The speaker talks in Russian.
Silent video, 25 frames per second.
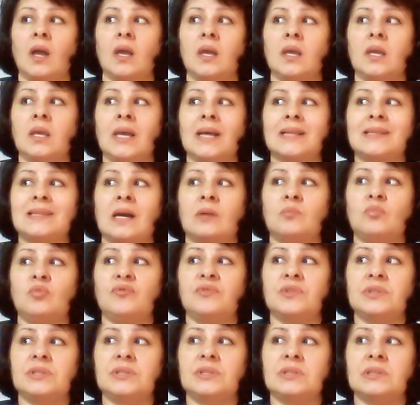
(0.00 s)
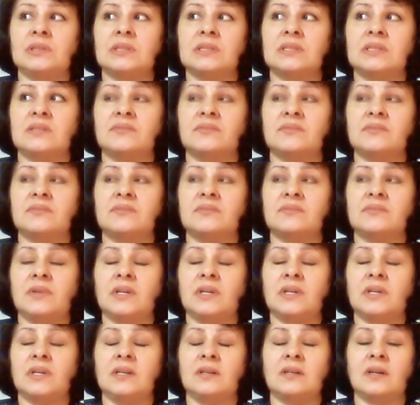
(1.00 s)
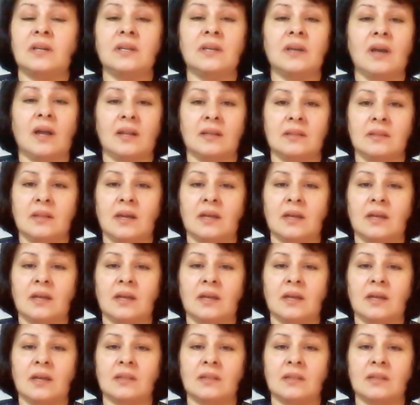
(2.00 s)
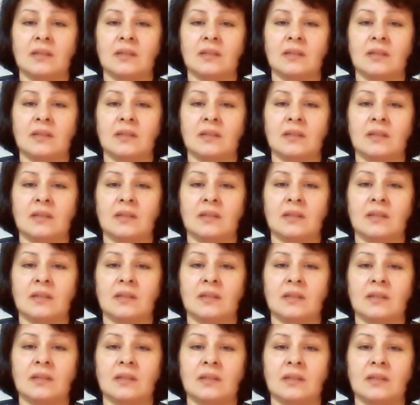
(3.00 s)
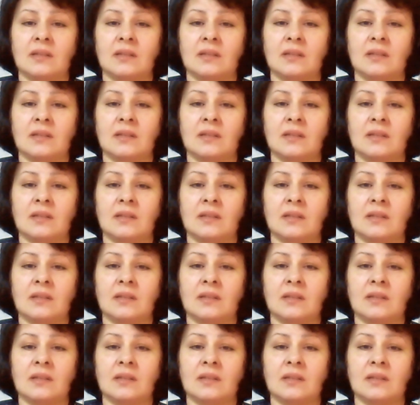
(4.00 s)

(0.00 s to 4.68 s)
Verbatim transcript: и я там увидела своих реально ангелов-хранителей,